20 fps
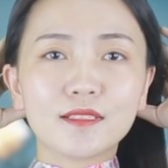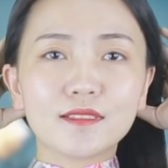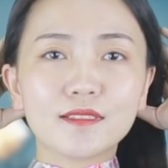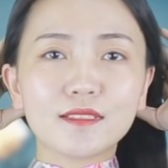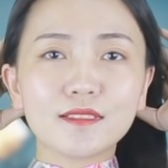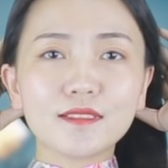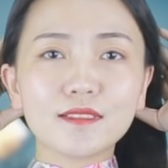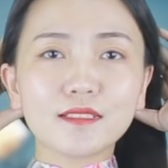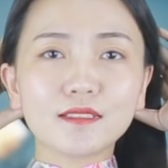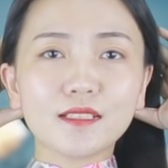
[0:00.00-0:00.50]

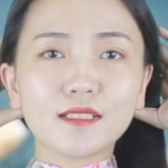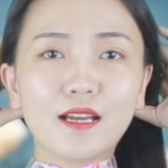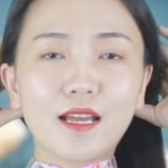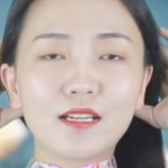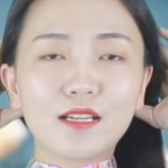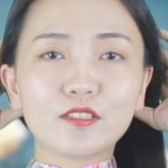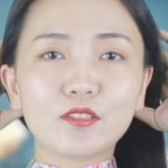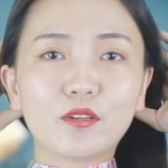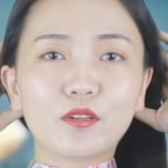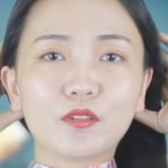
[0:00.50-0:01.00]
轻轻的
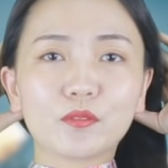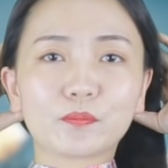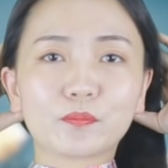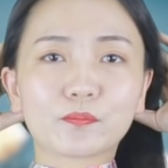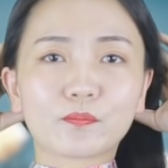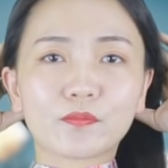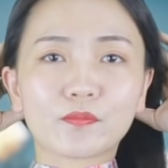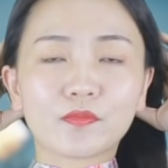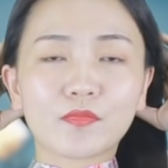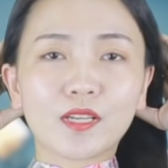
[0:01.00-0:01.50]
按揉，
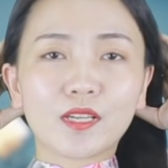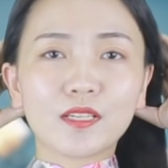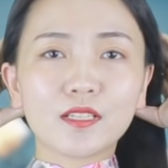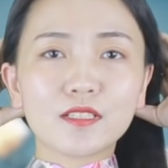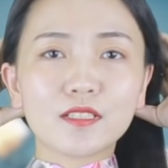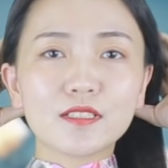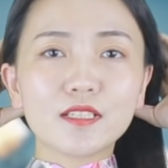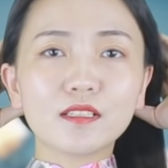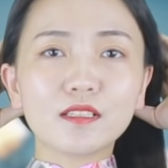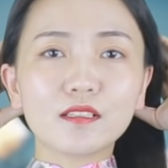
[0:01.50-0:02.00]

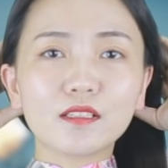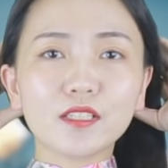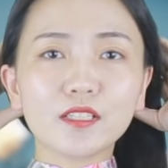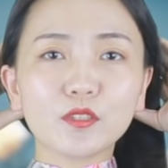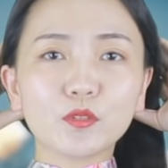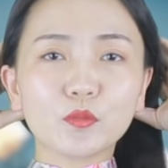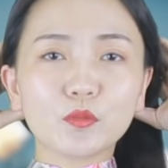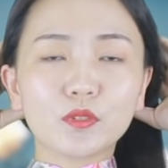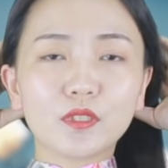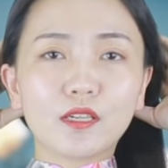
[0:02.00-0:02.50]
这个力
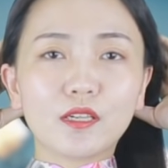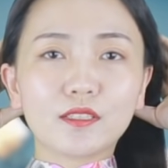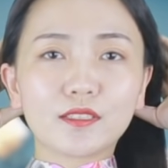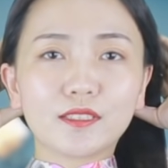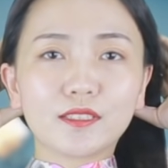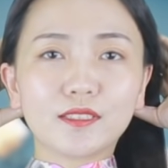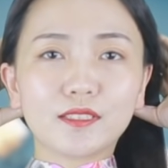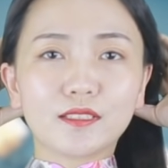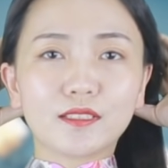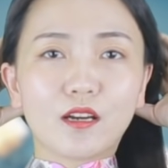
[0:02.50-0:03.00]
度呢
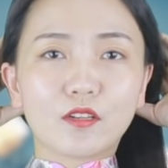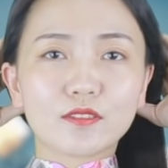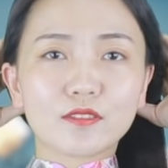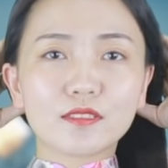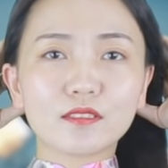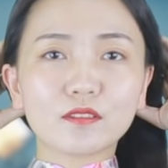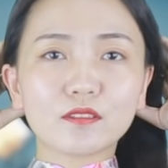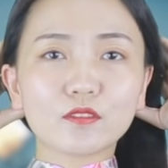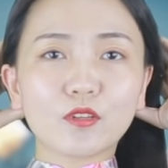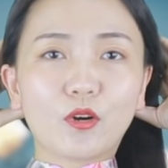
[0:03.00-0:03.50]
一定要
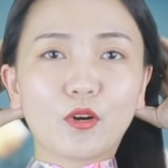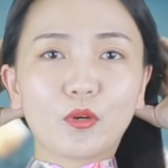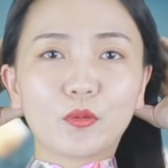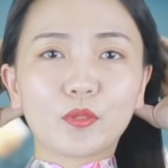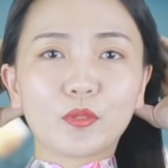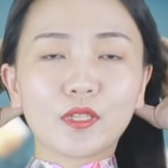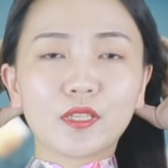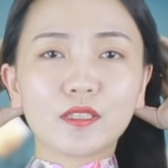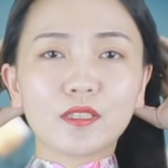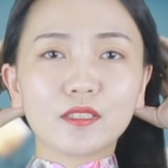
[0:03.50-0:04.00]
轻
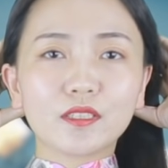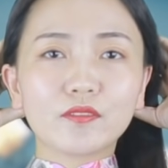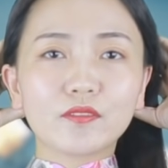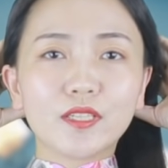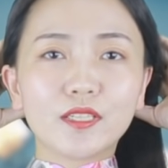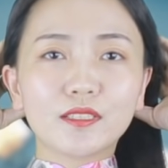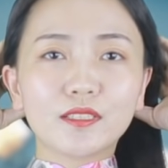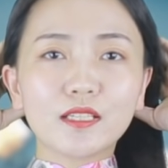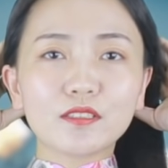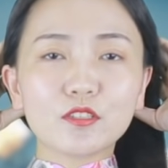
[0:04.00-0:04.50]
柔，因
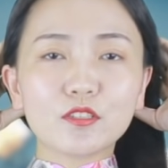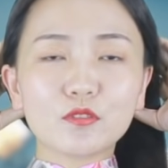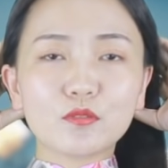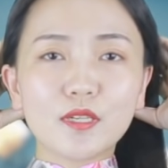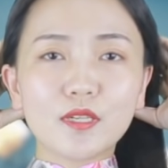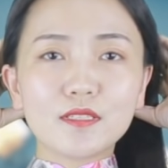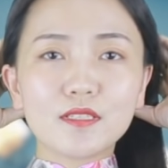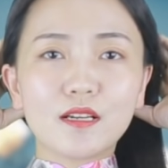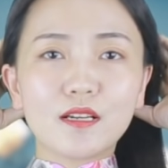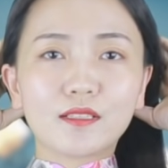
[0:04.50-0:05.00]
为它的
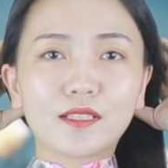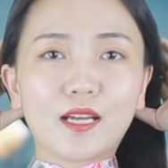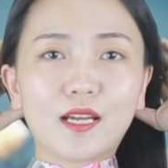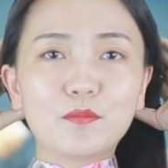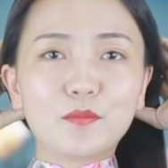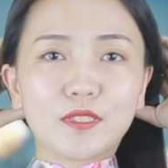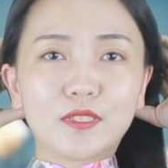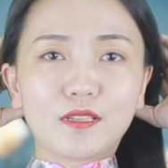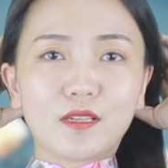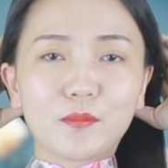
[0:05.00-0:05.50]
酸胀感
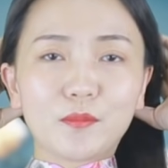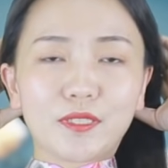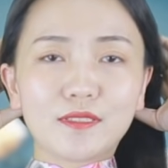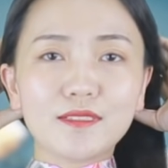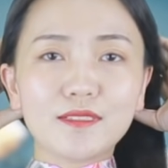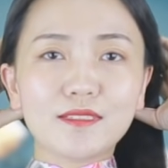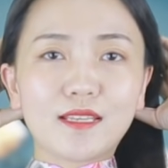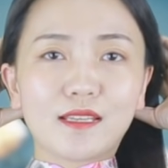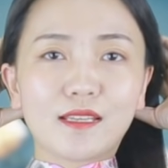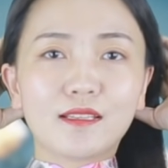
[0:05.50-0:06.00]
比较明
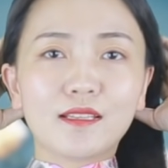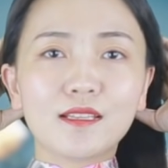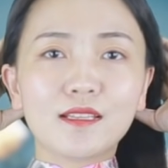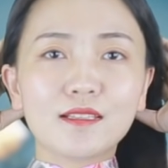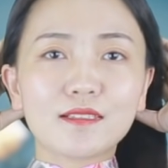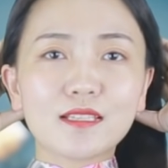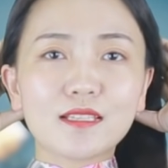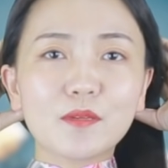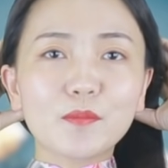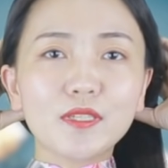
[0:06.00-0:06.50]
显，
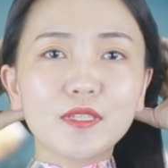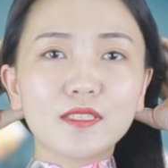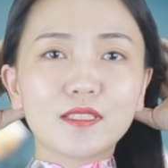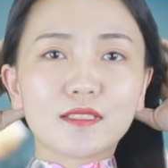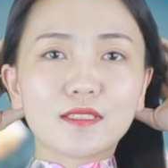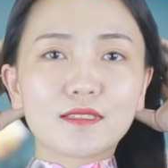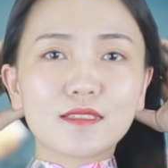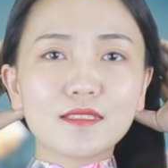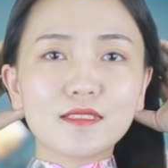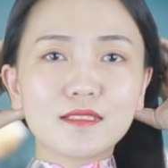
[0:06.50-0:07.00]
咱们
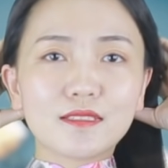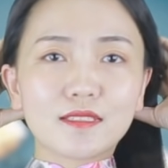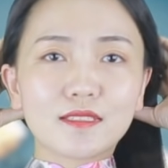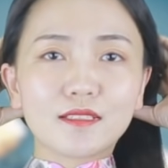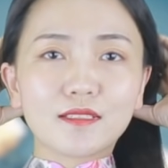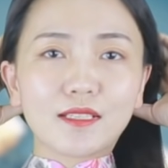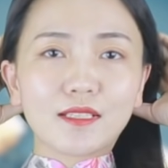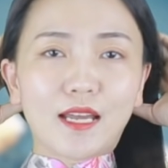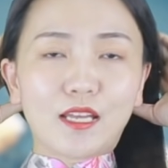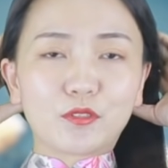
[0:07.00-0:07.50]
以自己
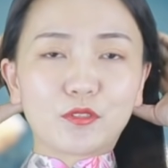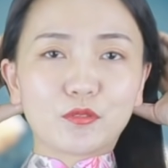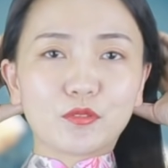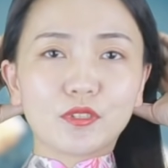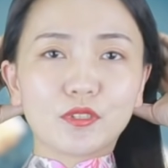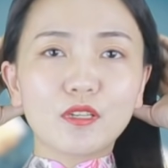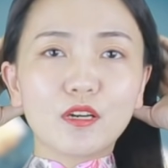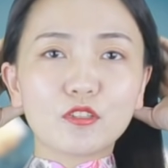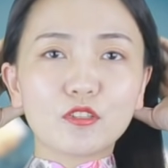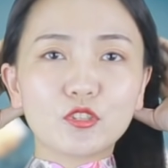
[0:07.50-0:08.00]
感觉
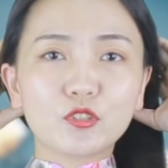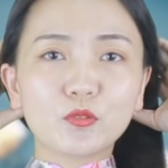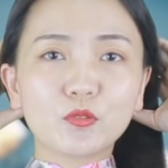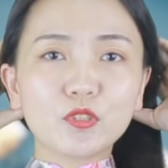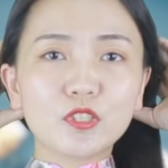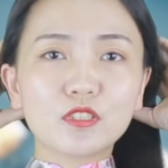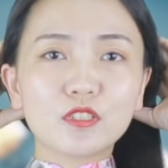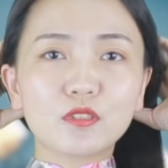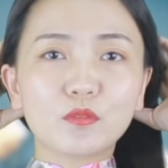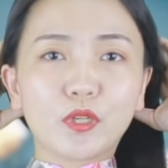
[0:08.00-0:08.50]
到舒
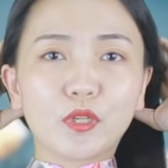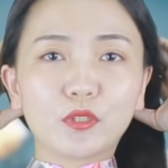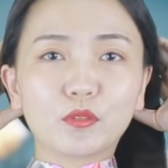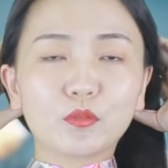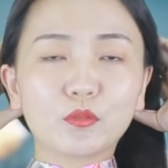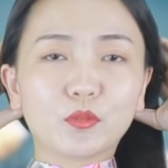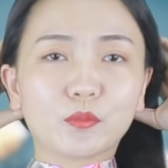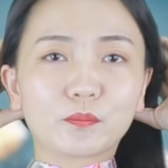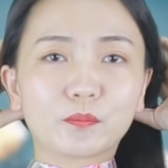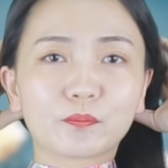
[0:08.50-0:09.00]
适为
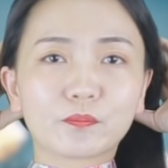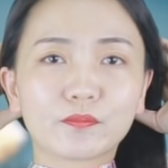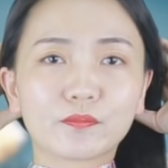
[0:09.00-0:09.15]
度，